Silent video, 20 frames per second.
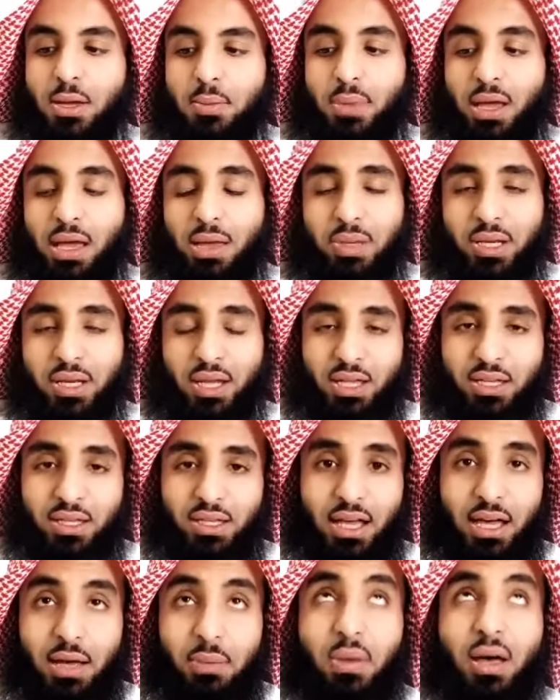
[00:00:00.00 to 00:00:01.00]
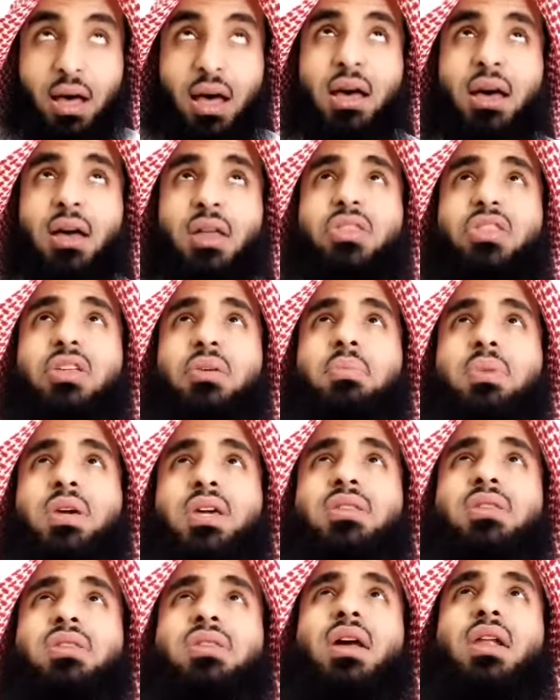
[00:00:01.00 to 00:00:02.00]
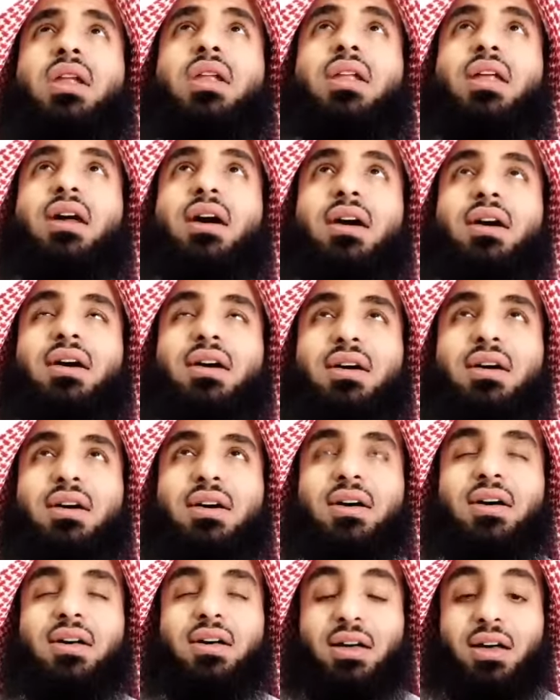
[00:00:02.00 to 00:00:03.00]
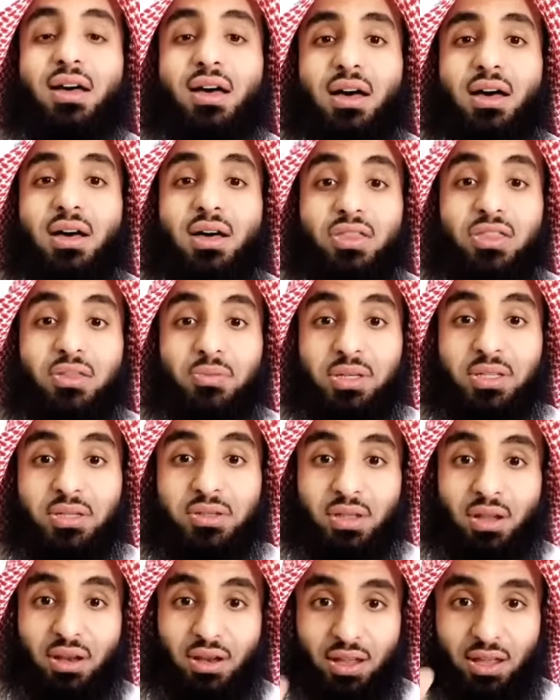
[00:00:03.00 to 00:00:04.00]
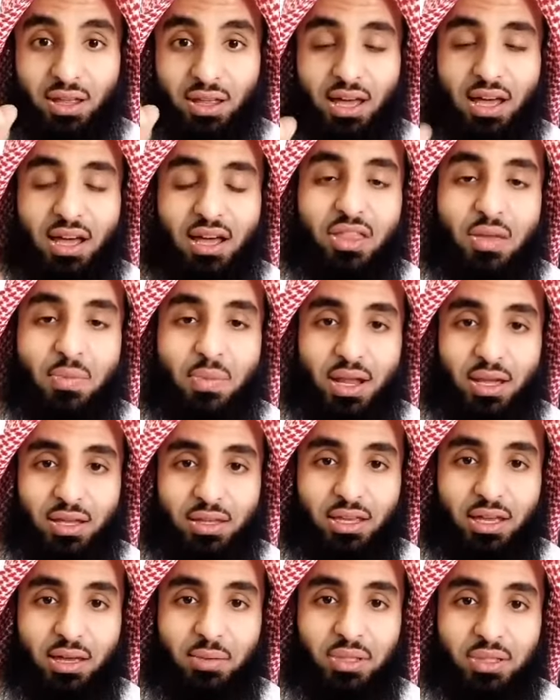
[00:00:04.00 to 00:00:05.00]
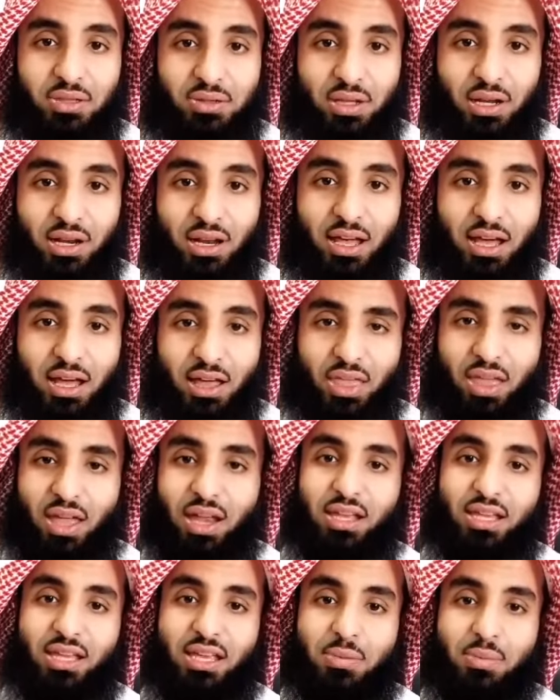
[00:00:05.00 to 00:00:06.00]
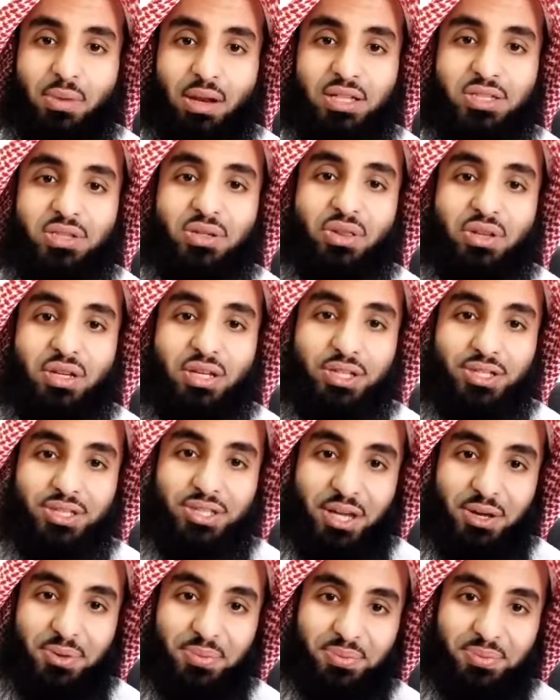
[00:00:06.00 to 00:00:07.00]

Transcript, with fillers: ما من أيام أعظم عند الله أعظم عند الله أعظم الأيام عند الله هذه الأيام عشر ذي الحجة